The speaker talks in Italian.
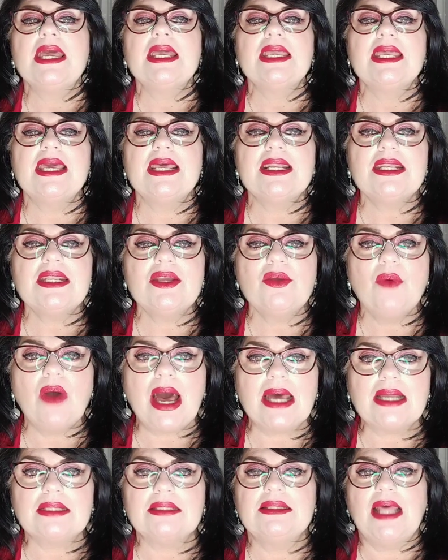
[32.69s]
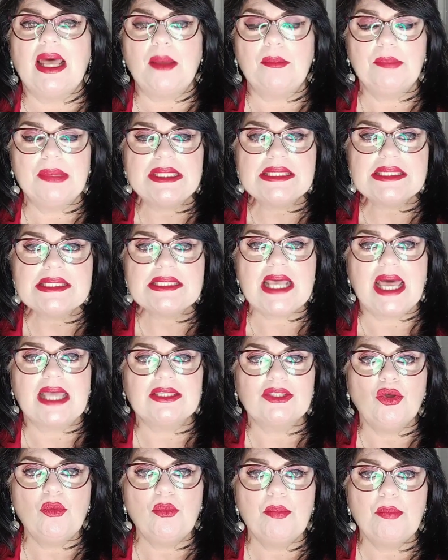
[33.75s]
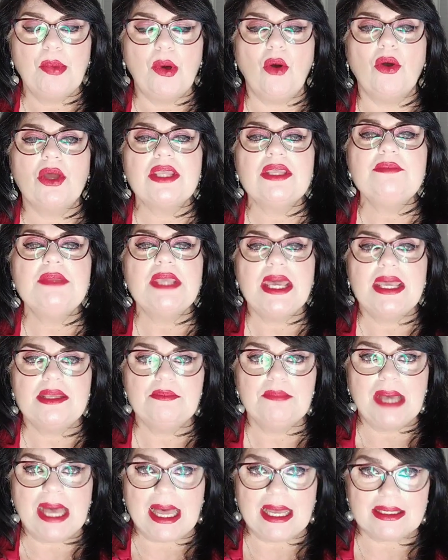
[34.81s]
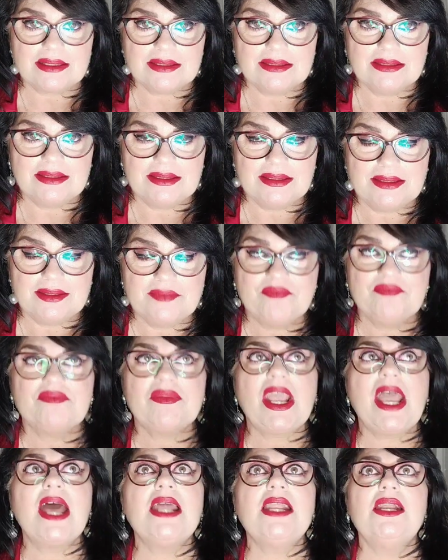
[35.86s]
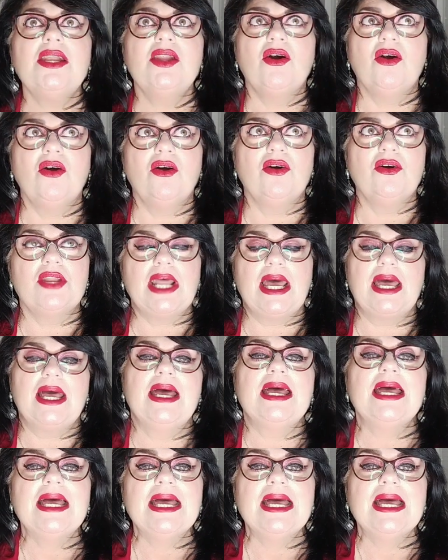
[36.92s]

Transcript: che riguarda, pensate un po', i miei parti. Allora,